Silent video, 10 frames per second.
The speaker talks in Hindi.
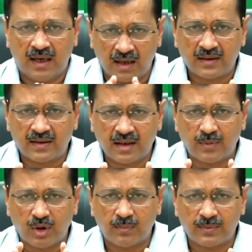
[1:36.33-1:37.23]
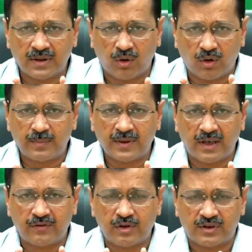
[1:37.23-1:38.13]
हालांकि हमें अभी और भी
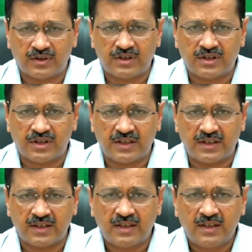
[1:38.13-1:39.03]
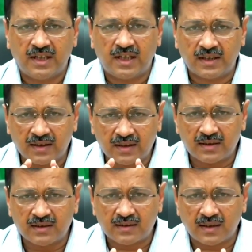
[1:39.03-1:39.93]
काफ़ी ऑक्सीजन चाहिए लेकिन
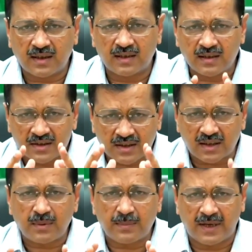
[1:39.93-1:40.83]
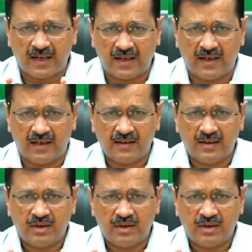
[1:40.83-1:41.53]
केंद्र सरकार ने जितना भी बढ़ाया है